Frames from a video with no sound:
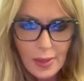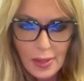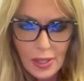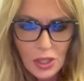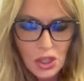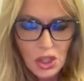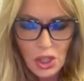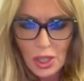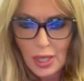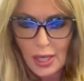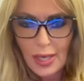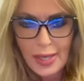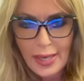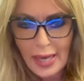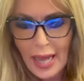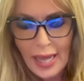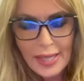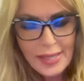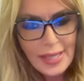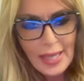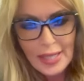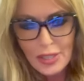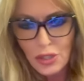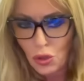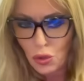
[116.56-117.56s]

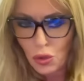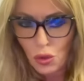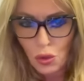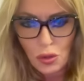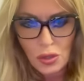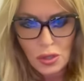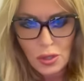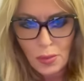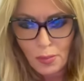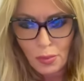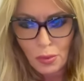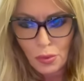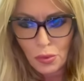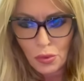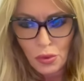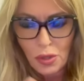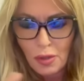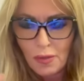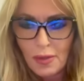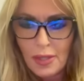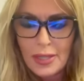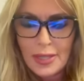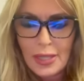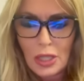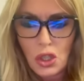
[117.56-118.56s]
scellerata sotto ogni punto di
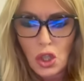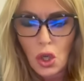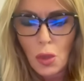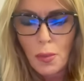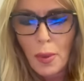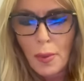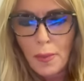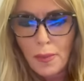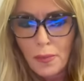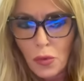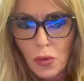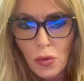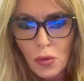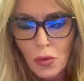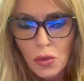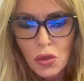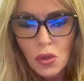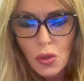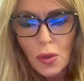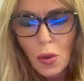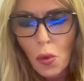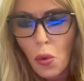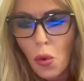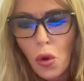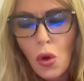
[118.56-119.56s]
vista. Cioè, come,
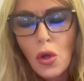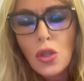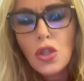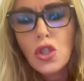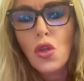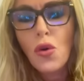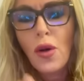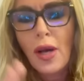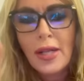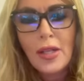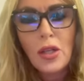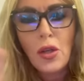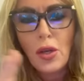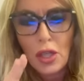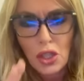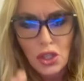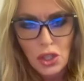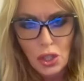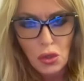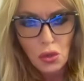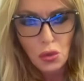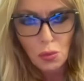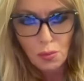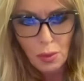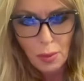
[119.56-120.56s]
un conto è gli ho
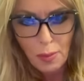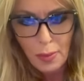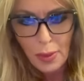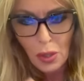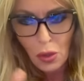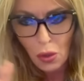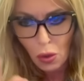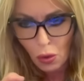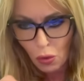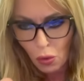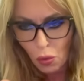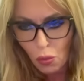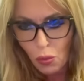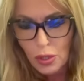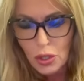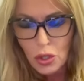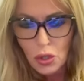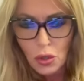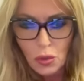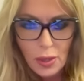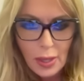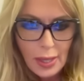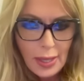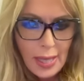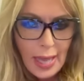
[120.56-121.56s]
lasciato un biberon, questo
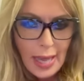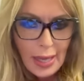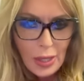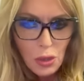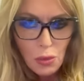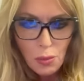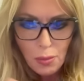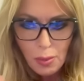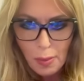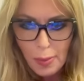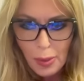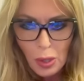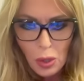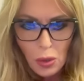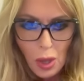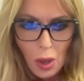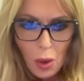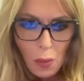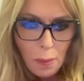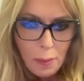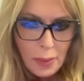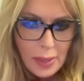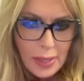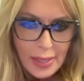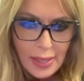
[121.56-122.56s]
non è neanche un biberon, è
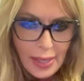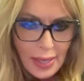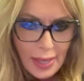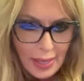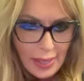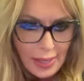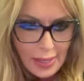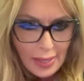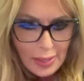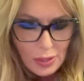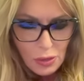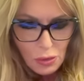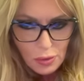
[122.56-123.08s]
un bicchiere